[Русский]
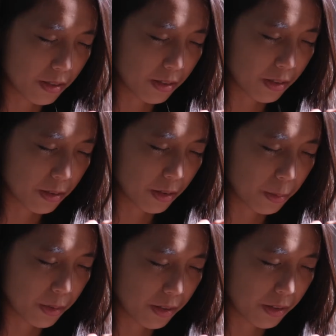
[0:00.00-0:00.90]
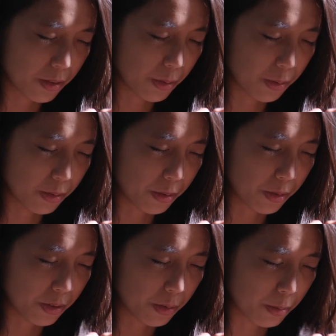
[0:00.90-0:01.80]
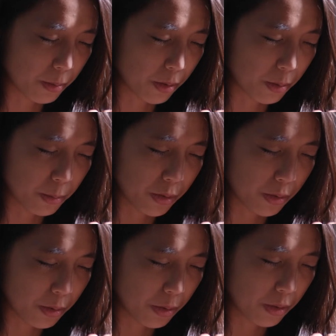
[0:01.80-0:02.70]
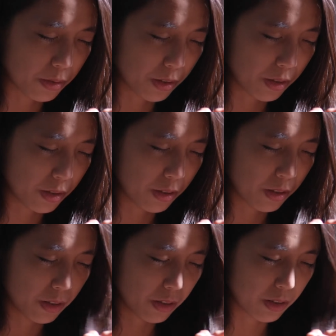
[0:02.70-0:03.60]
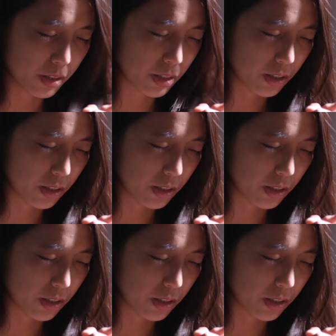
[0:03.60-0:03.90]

ставить в зависимость только от Бога. И